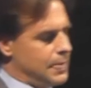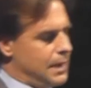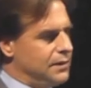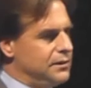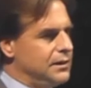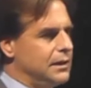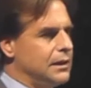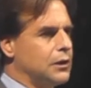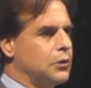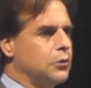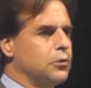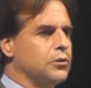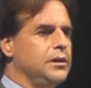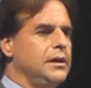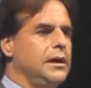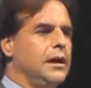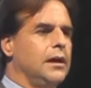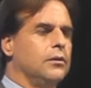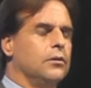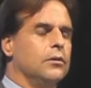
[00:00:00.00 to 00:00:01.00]
Ayer
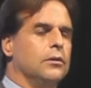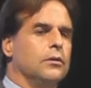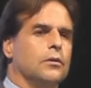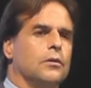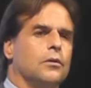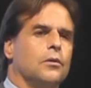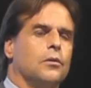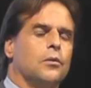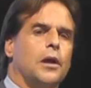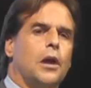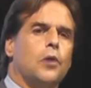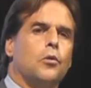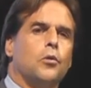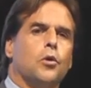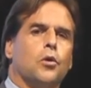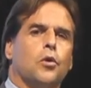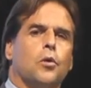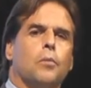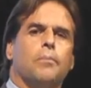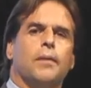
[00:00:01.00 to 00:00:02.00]
discutía con, con
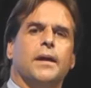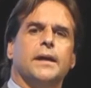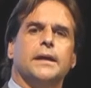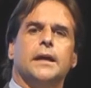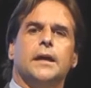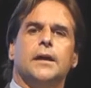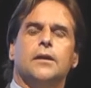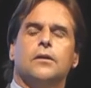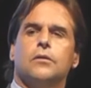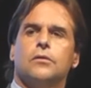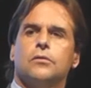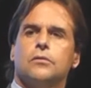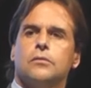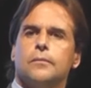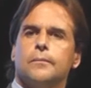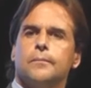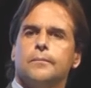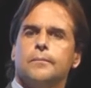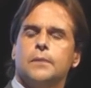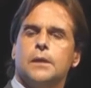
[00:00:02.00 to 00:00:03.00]
algunos compañeros
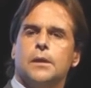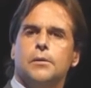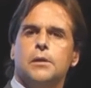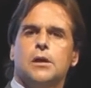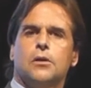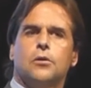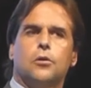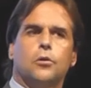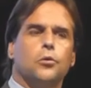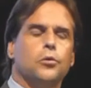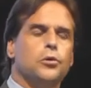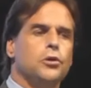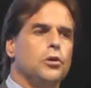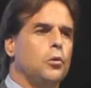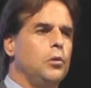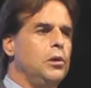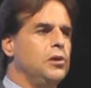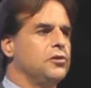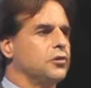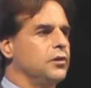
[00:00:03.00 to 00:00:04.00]
de viejo cuño
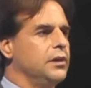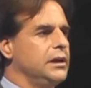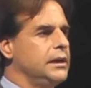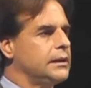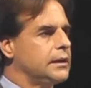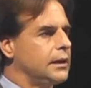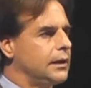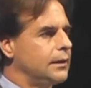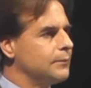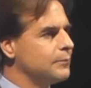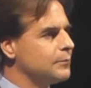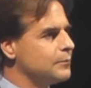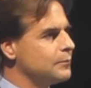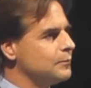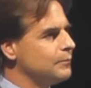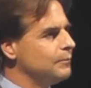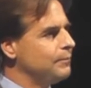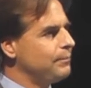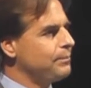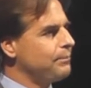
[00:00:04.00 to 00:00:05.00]
wilsonista
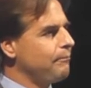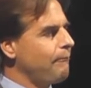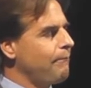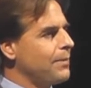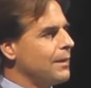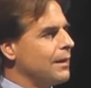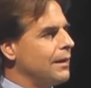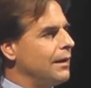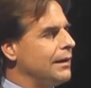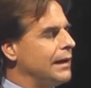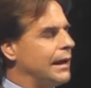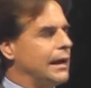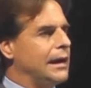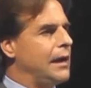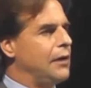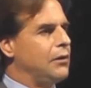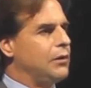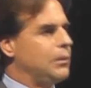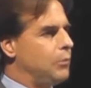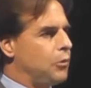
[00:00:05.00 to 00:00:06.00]
y en
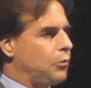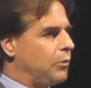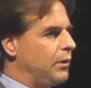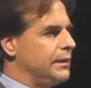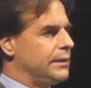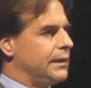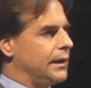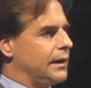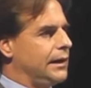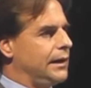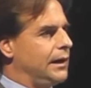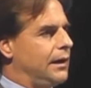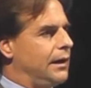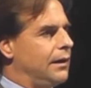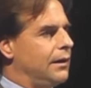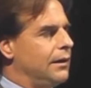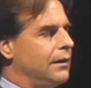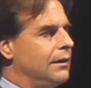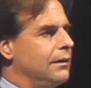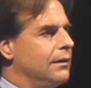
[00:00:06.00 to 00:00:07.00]
realidad nos dimos cuenta que
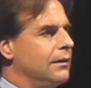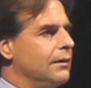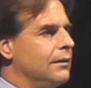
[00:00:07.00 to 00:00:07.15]
era